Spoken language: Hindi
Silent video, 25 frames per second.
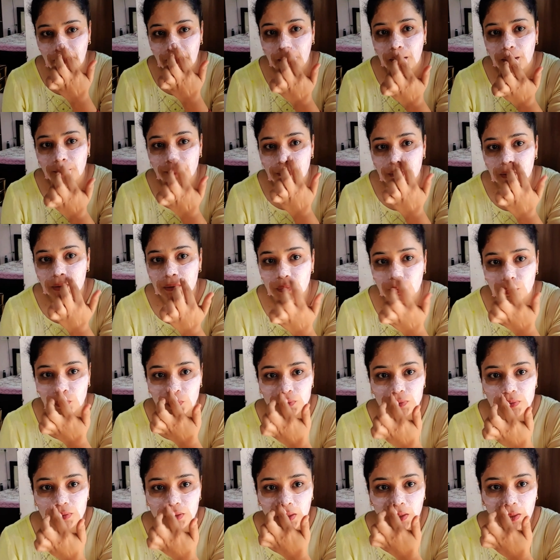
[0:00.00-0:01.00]
अपने
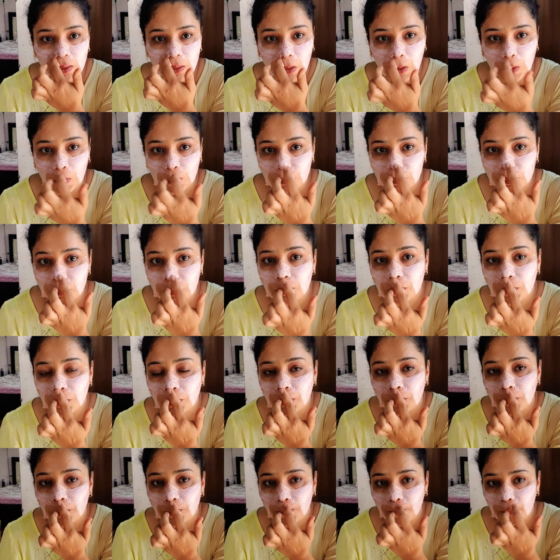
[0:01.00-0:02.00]
नोज़ के अराउंड
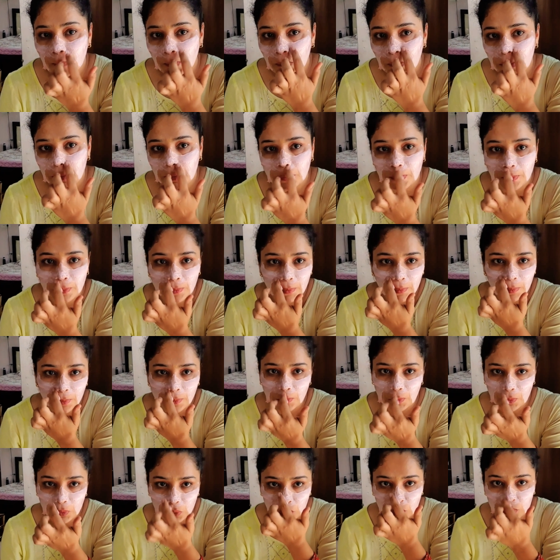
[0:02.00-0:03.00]

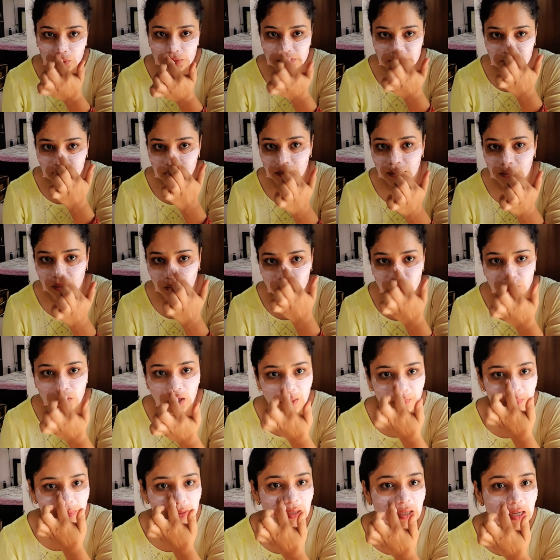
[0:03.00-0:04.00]
नोज़ के अराउंड
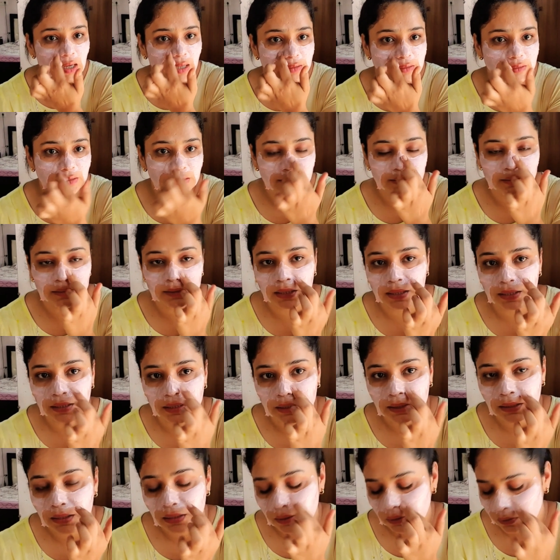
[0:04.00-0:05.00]
आप लगा सकते
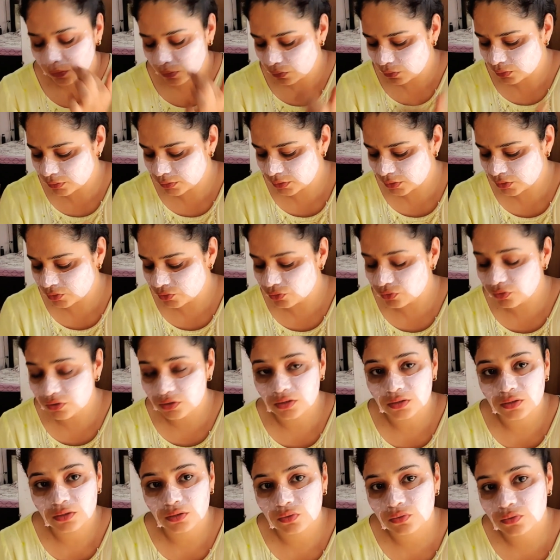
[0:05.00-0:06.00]
हैं नोज़ की जो
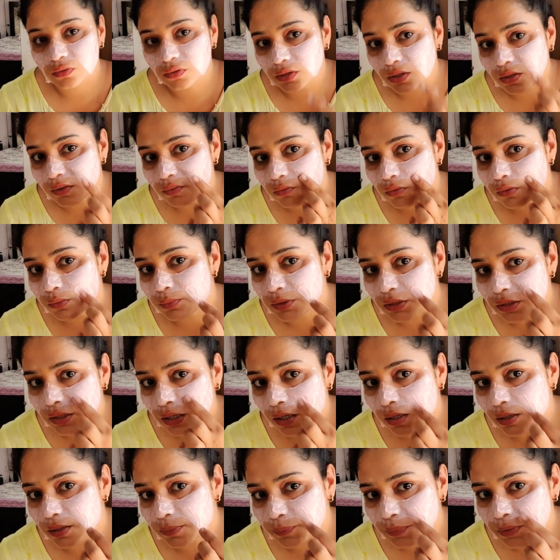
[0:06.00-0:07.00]
डर्ट होती है वो भी
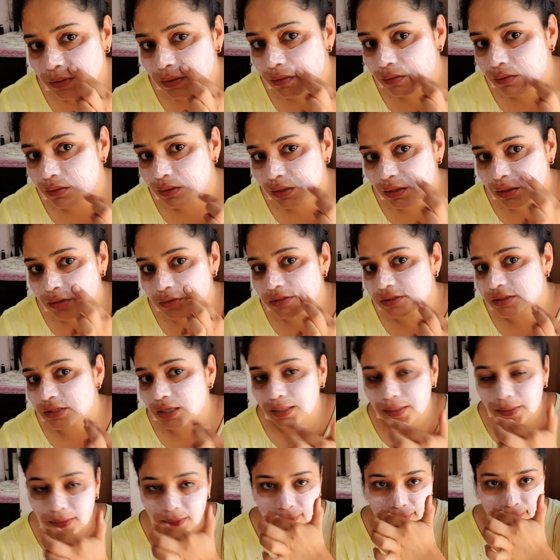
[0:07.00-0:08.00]
यहाँ पे निकल
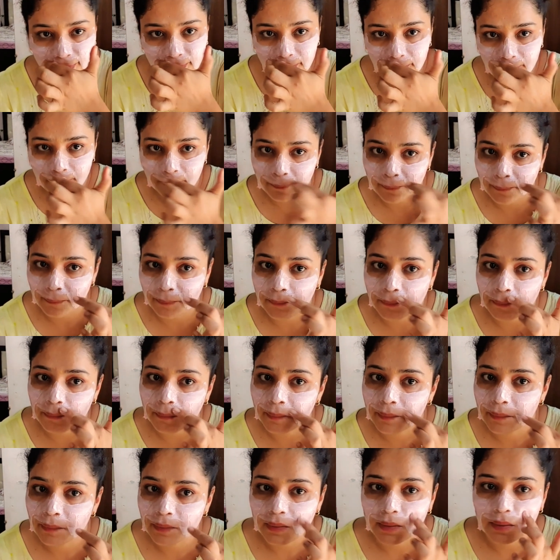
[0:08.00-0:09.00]
जाएगी
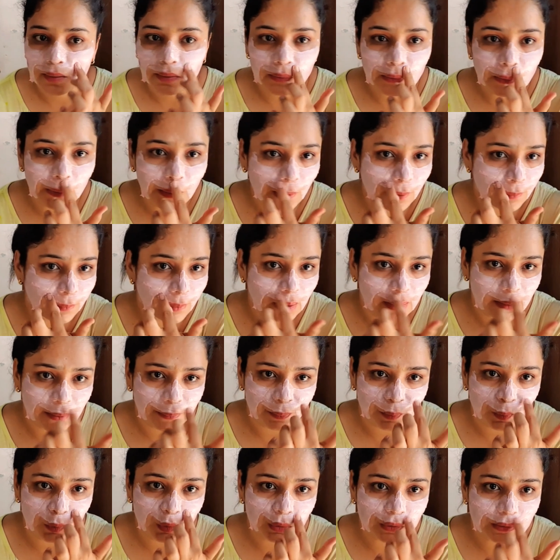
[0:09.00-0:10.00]
जो हमारे
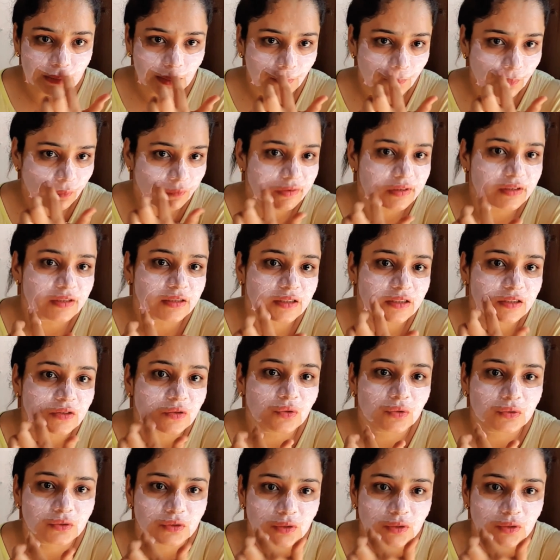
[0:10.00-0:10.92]
पोर्स हैं वो क्लीन हो